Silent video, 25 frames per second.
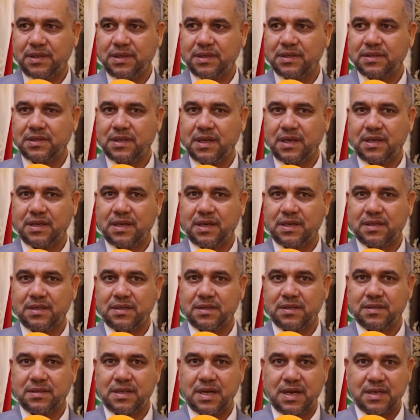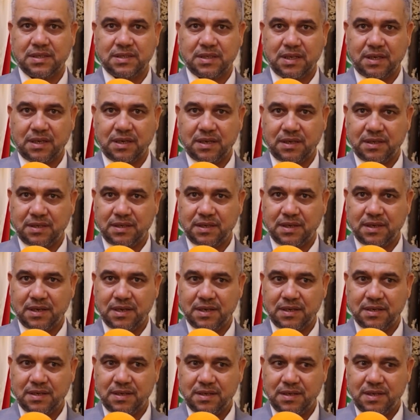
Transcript: لتهيئة دار سكنية له